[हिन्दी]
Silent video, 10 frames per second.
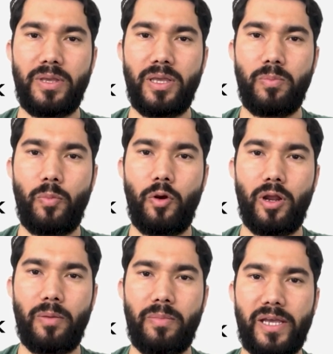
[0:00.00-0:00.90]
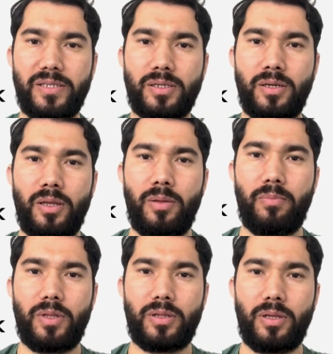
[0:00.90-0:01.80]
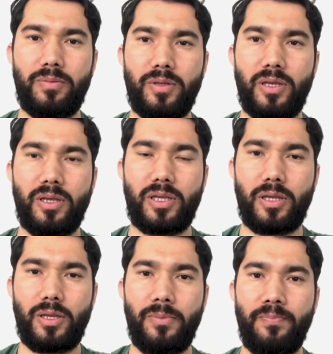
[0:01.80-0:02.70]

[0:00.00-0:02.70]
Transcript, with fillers: पी म्यूलर मैस्क मतलब ये कि